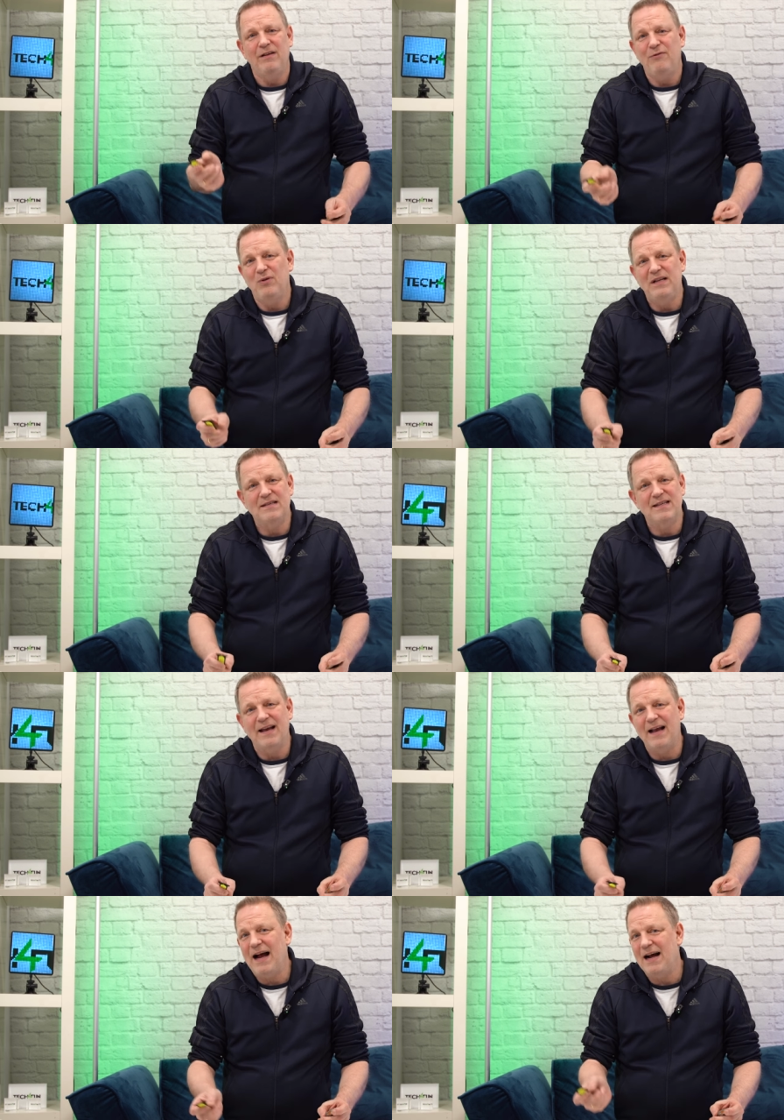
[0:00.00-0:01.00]
wie für die
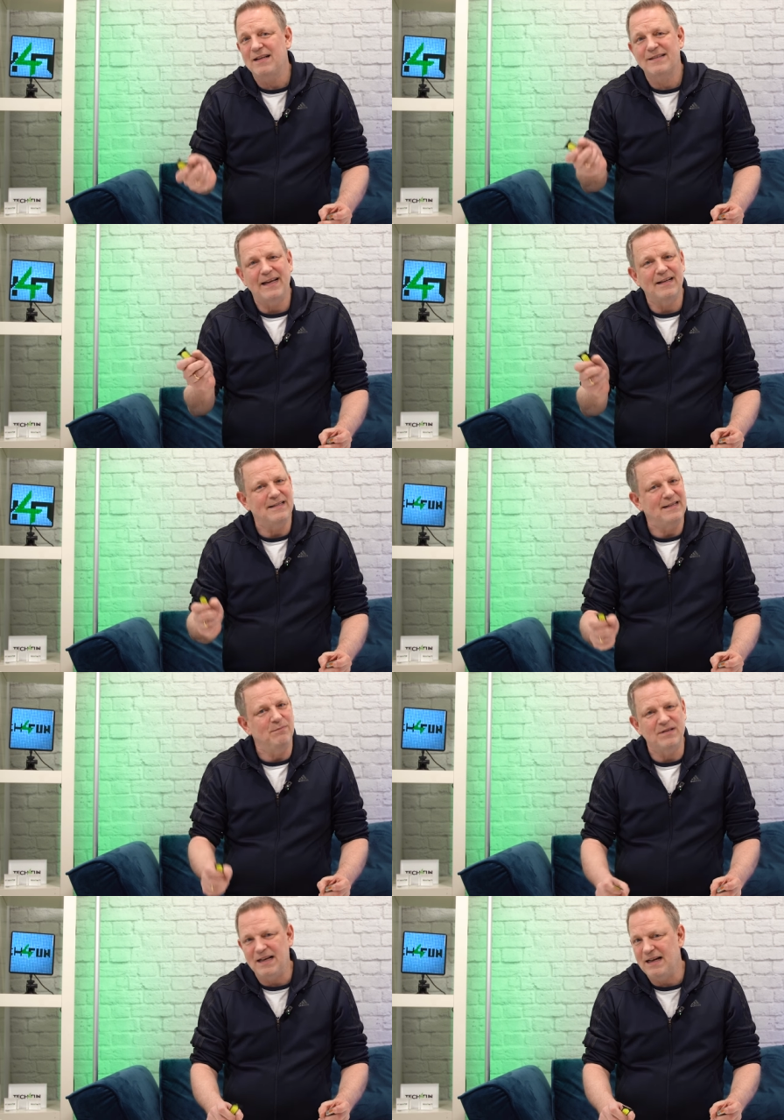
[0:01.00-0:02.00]
Serie 8, Serie
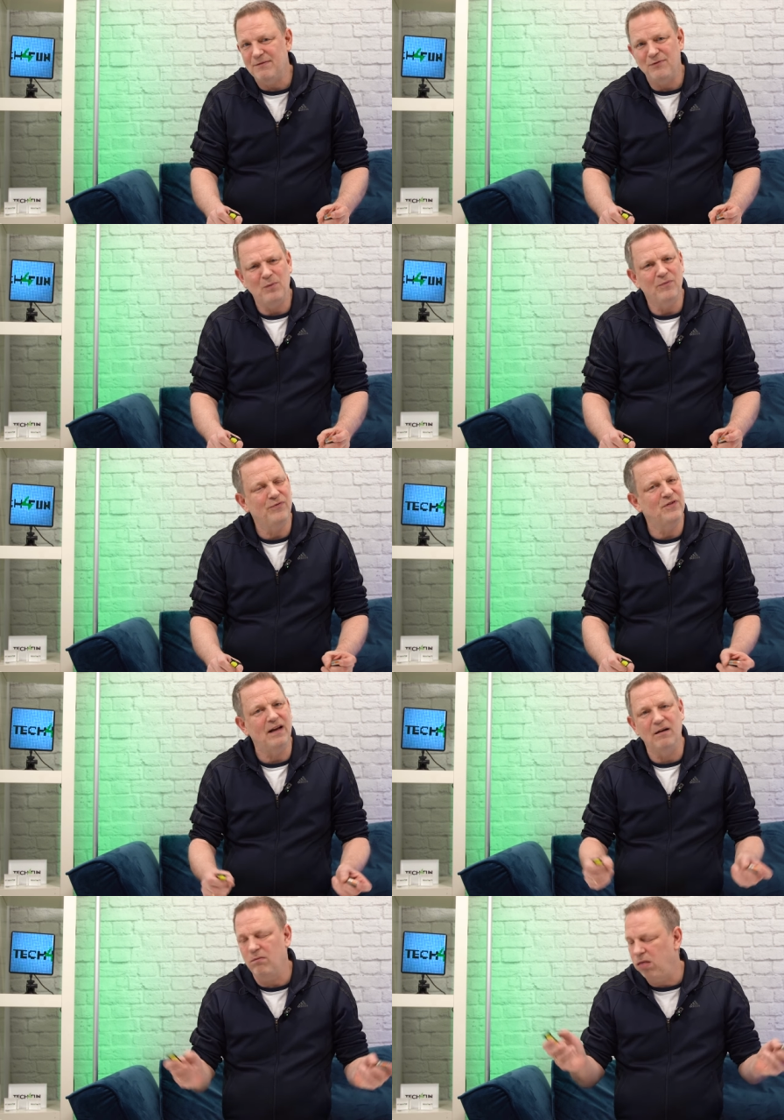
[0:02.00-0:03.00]
7, Serie 5,
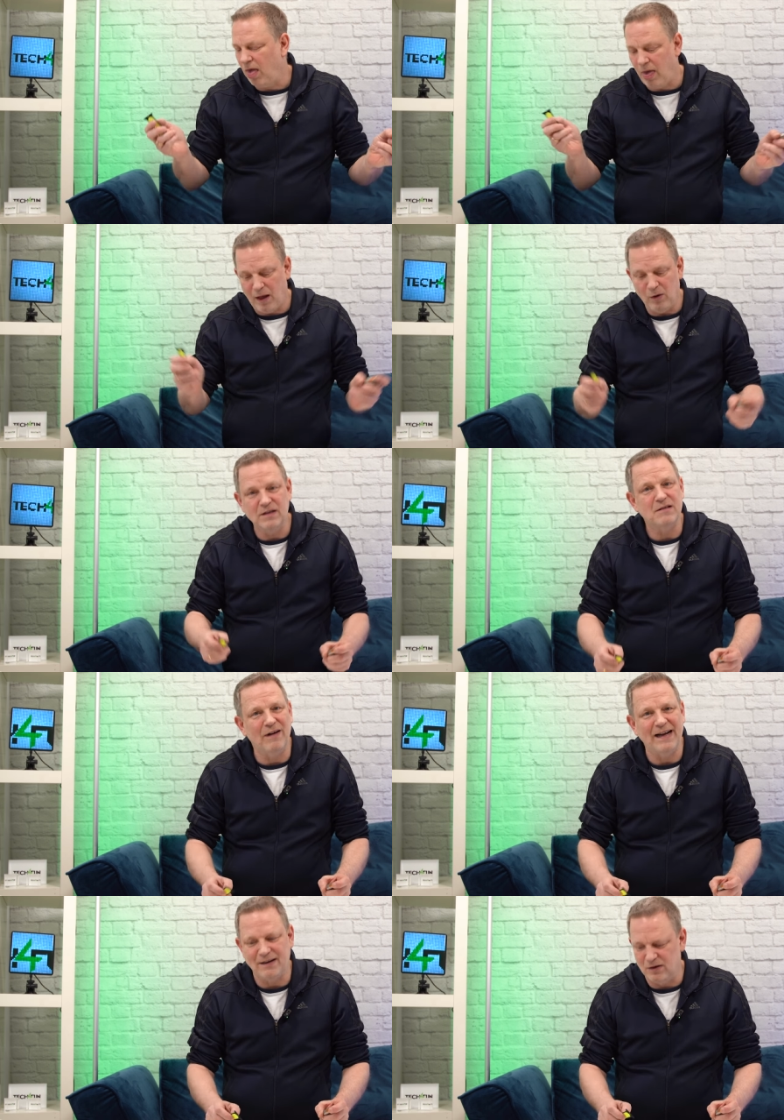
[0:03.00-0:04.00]
Serie und so
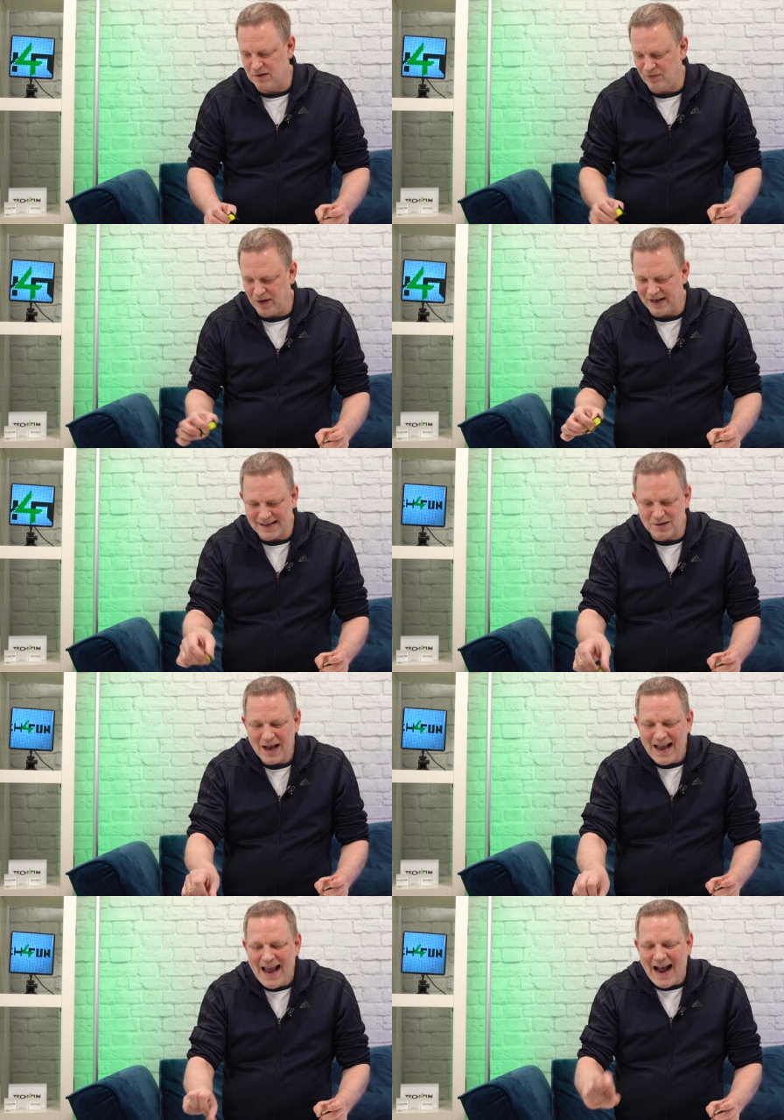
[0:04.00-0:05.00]
weiter und so fort. Also
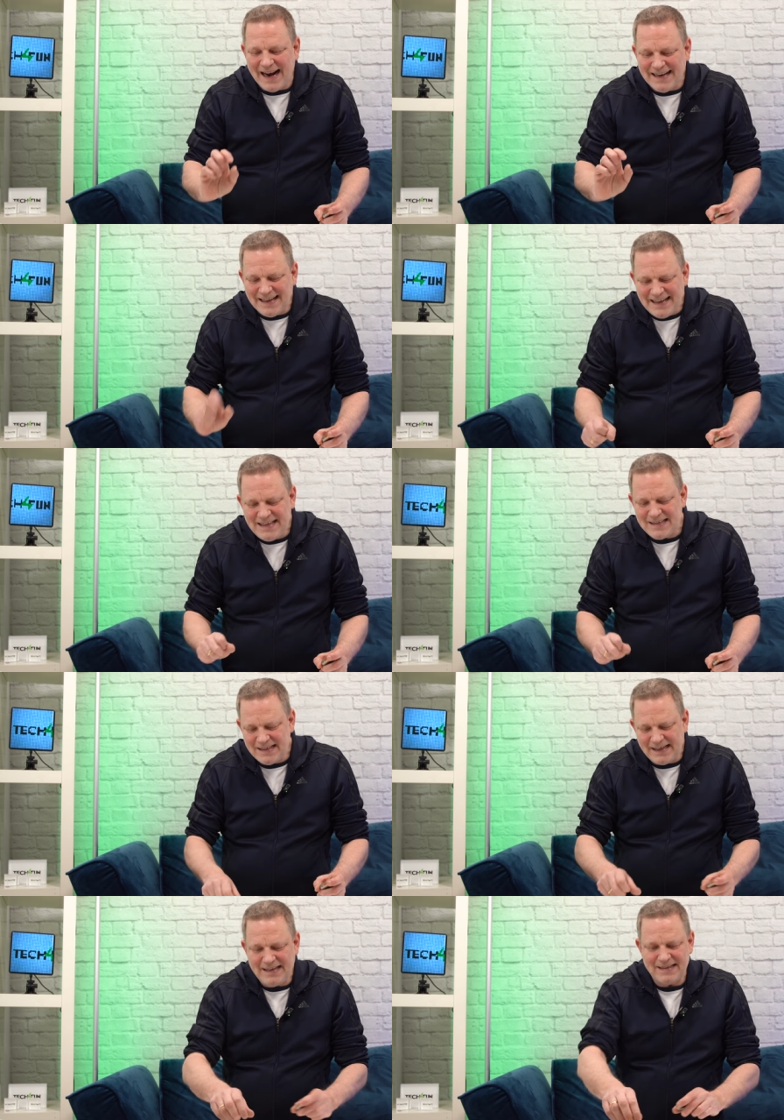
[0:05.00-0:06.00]
eine
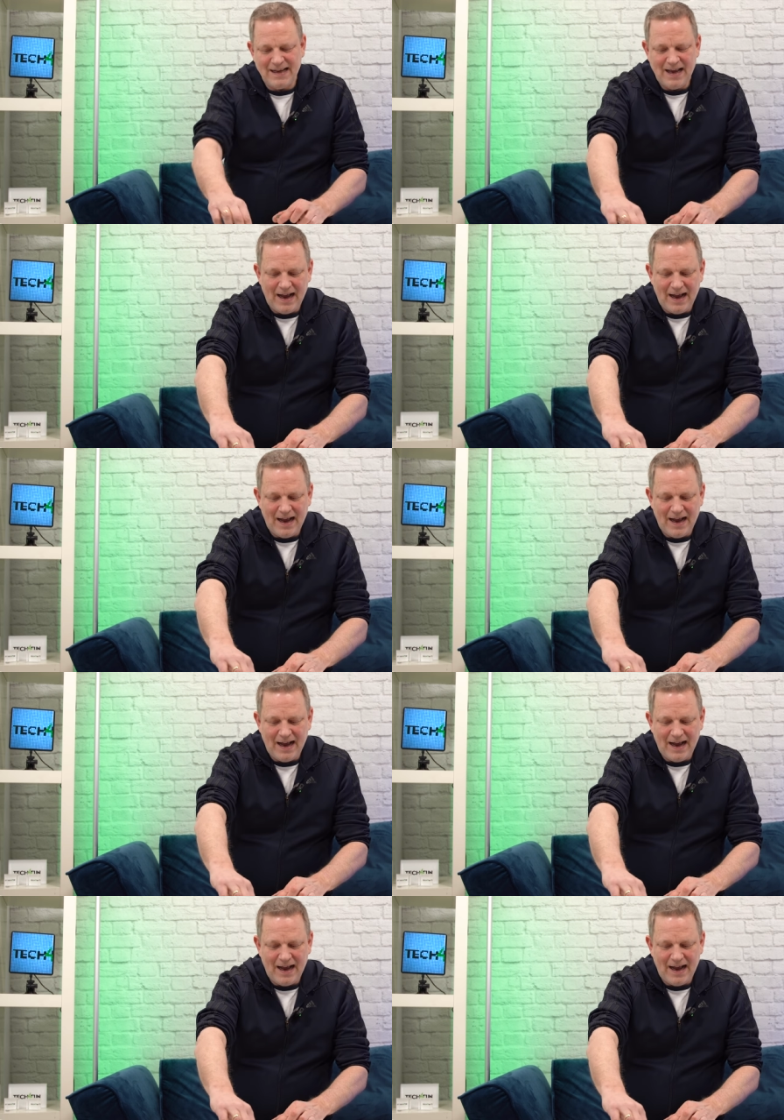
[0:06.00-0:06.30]
riesen, riesen